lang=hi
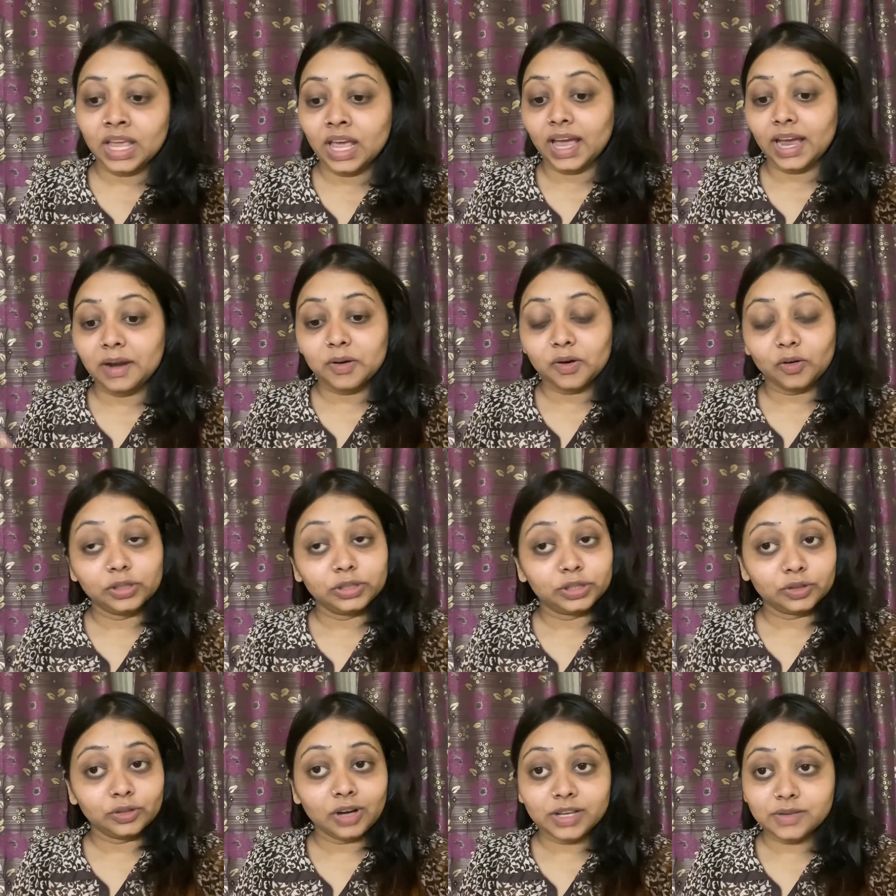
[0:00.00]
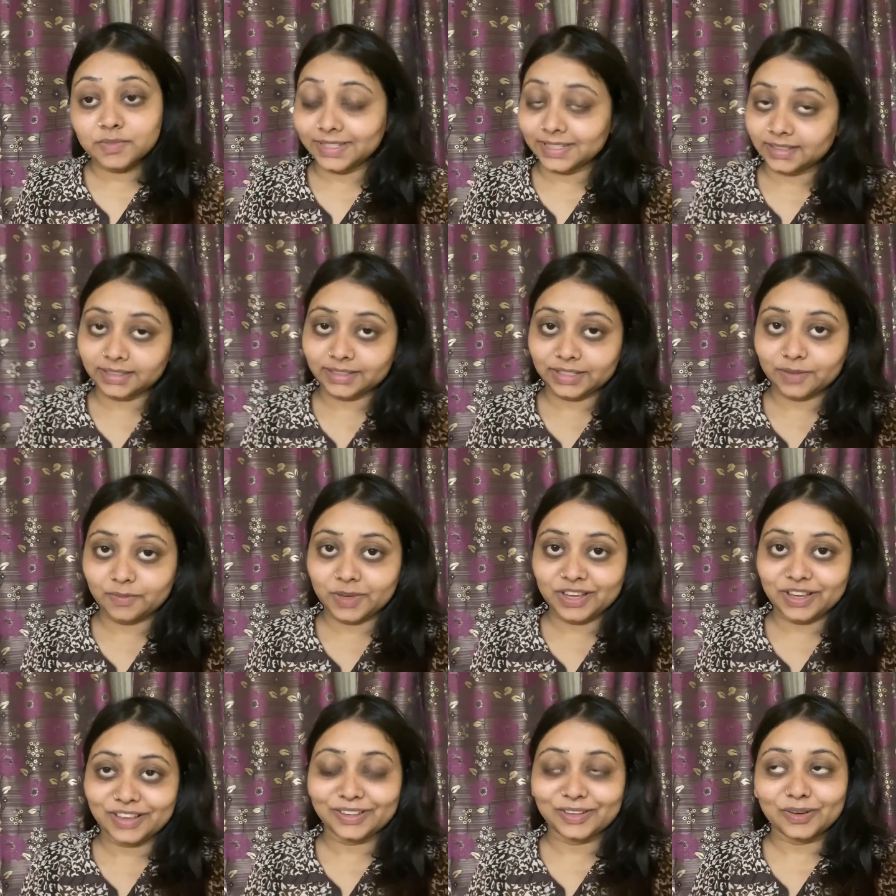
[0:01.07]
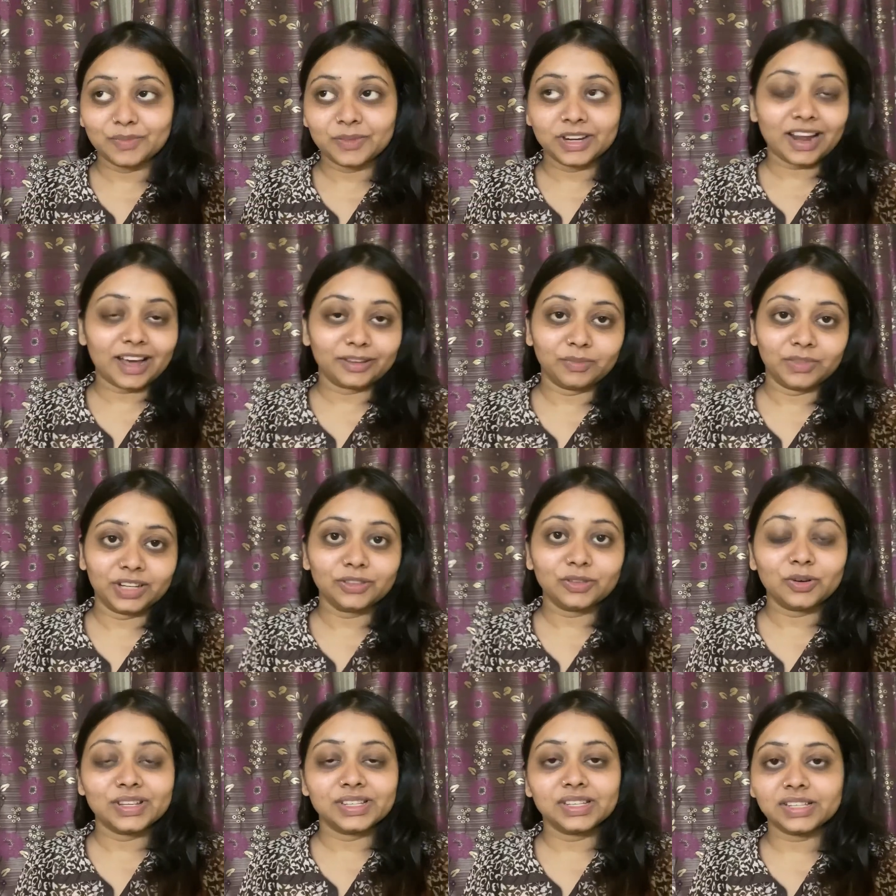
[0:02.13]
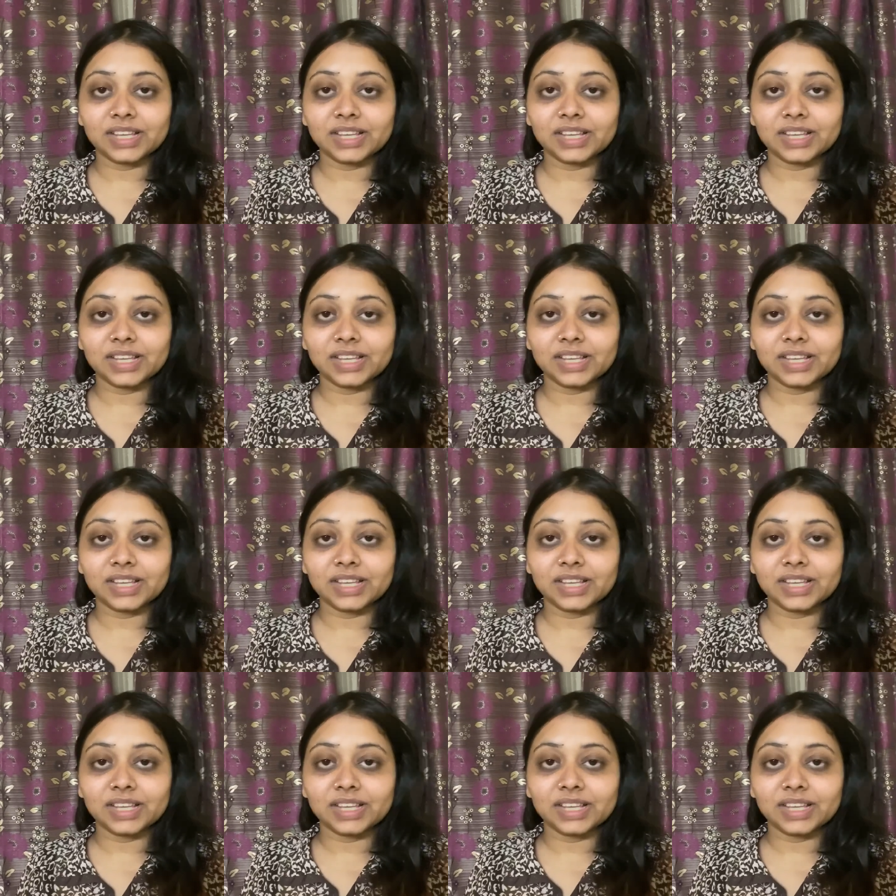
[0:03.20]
एंड ऑल्सो आज मदर्स डे भी है तो हमने रात में ना थोड़ा सा